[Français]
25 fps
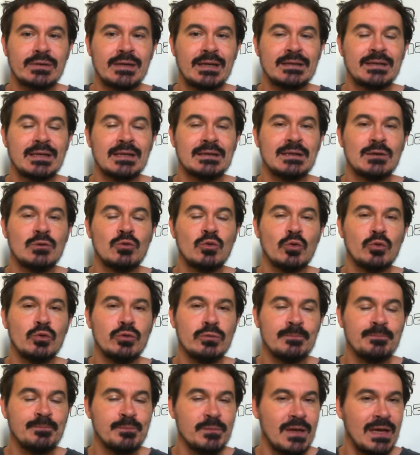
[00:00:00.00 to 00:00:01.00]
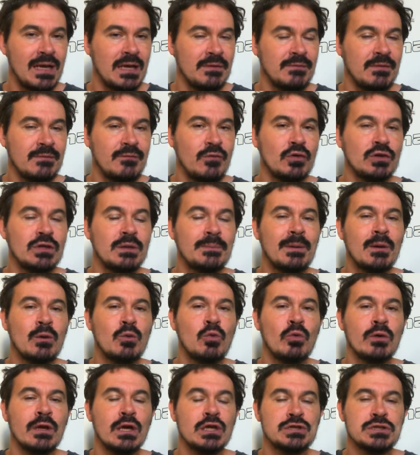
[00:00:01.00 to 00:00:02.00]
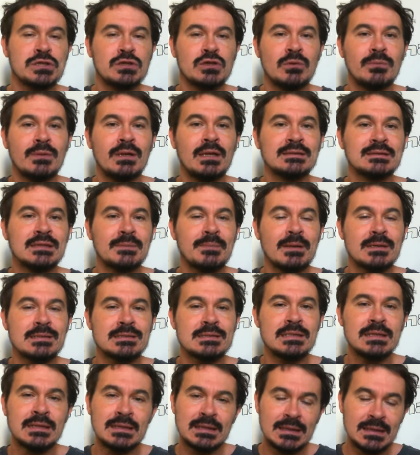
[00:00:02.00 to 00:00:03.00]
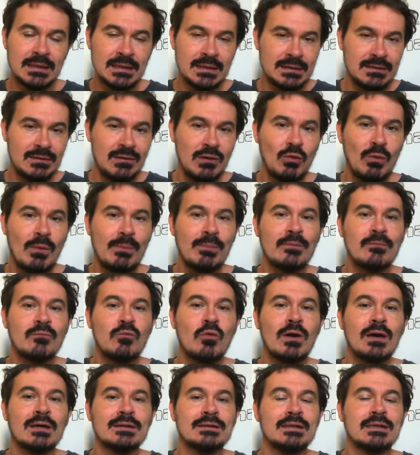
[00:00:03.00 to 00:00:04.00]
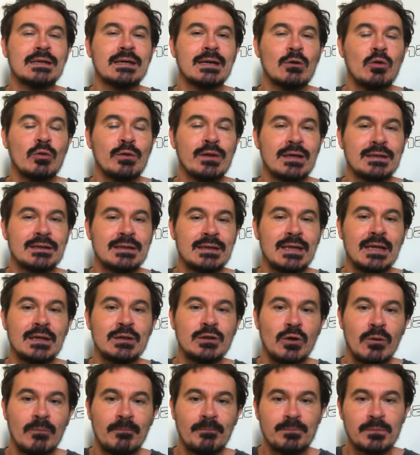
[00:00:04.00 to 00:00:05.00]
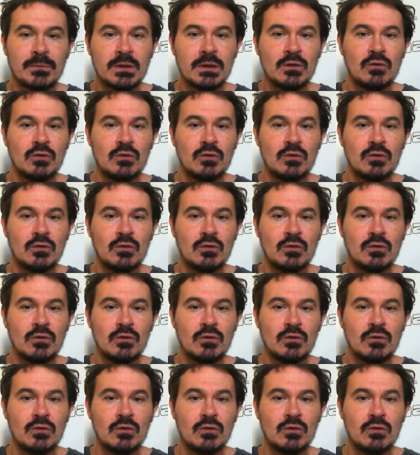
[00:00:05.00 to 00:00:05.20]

en 4 quintés courus. À la faveur d'un parcours caché comme il les apprécie, il doit pouvoir intégrer le quintet gagnant.